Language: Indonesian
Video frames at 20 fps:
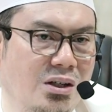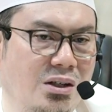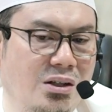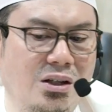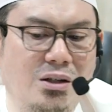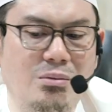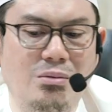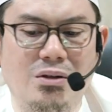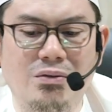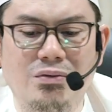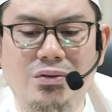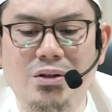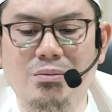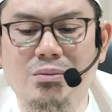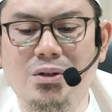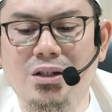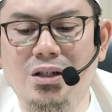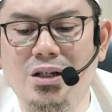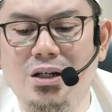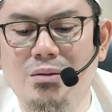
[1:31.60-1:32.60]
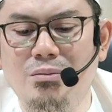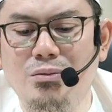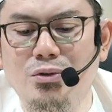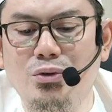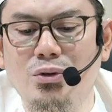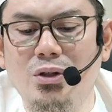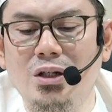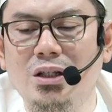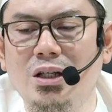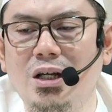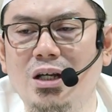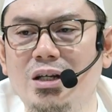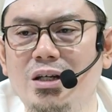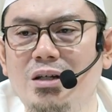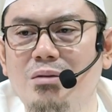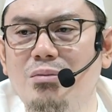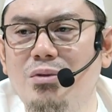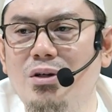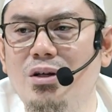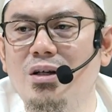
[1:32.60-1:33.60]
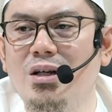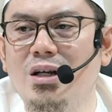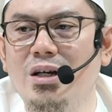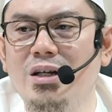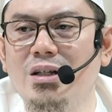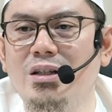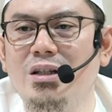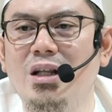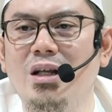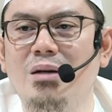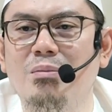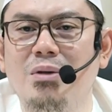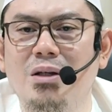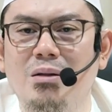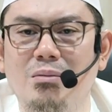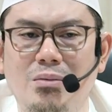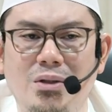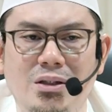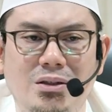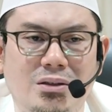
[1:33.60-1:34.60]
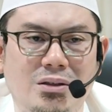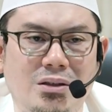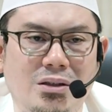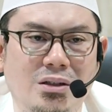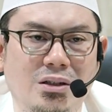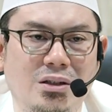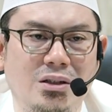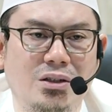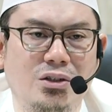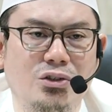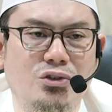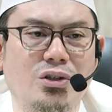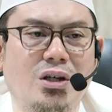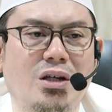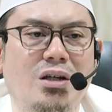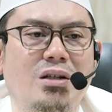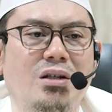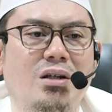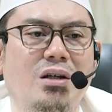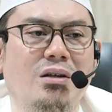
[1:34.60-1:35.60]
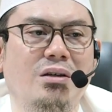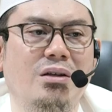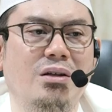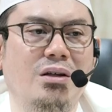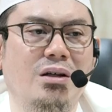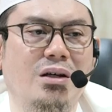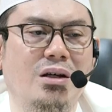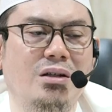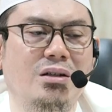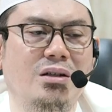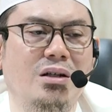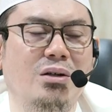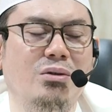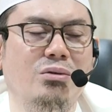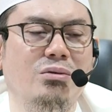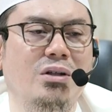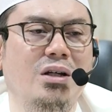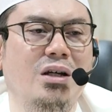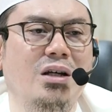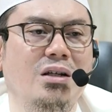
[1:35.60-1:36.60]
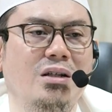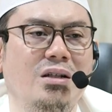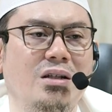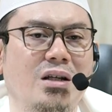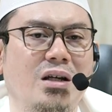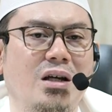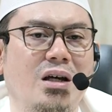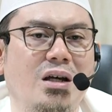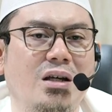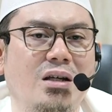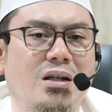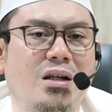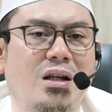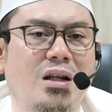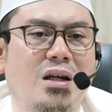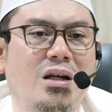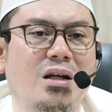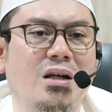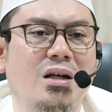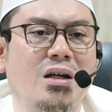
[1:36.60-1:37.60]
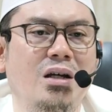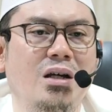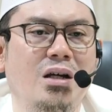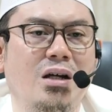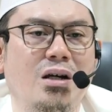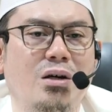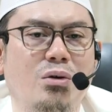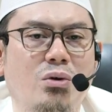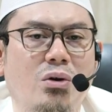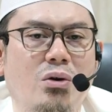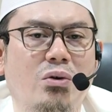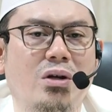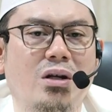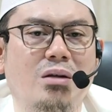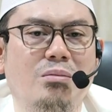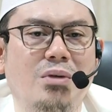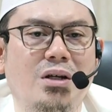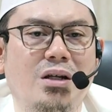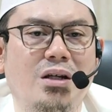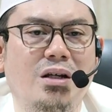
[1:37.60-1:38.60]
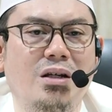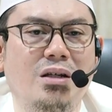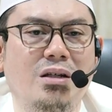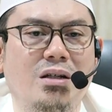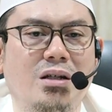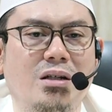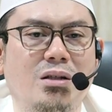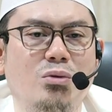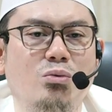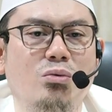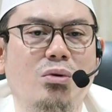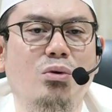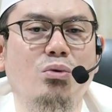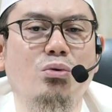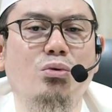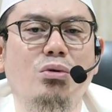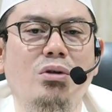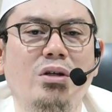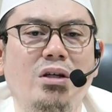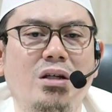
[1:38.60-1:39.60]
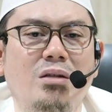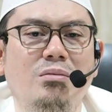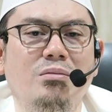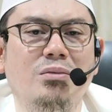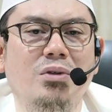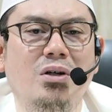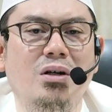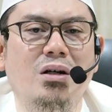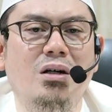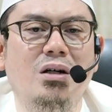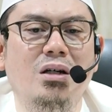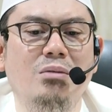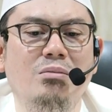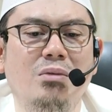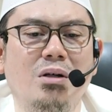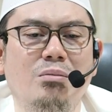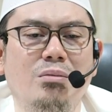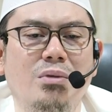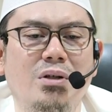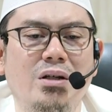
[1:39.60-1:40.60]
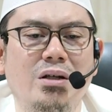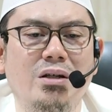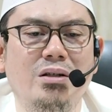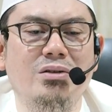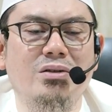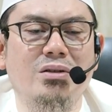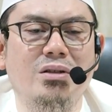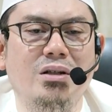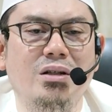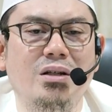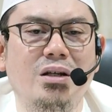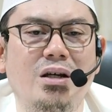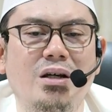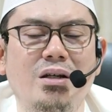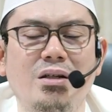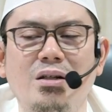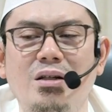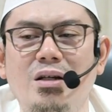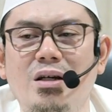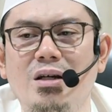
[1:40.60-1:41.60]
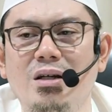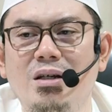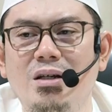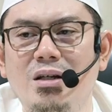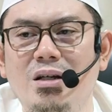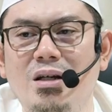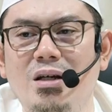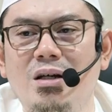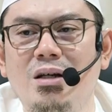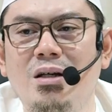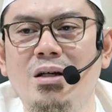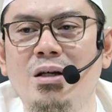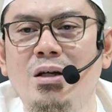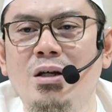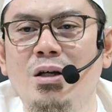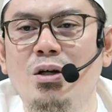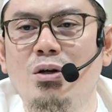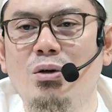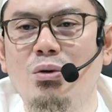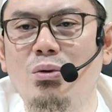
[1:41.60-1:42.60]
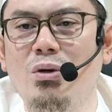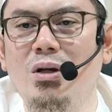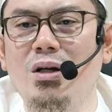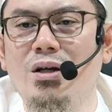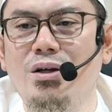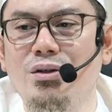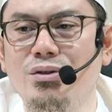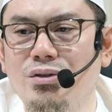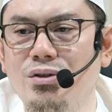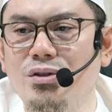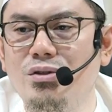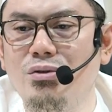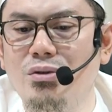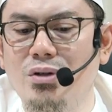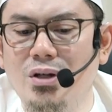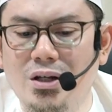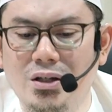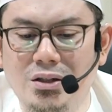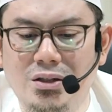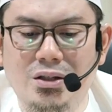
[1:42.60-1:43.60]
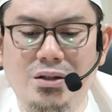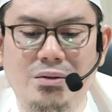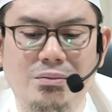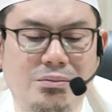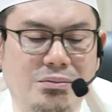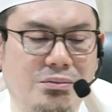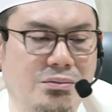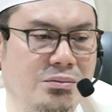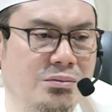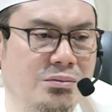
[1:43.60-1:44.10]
Allah berfirman dalam surat Ali Imran ayat 18. Syahidallah annahu la ilaha illa huwa wal malaikatu wa ulul ilm qa'iman bil qist la ilaha illa huwal azizul hakim.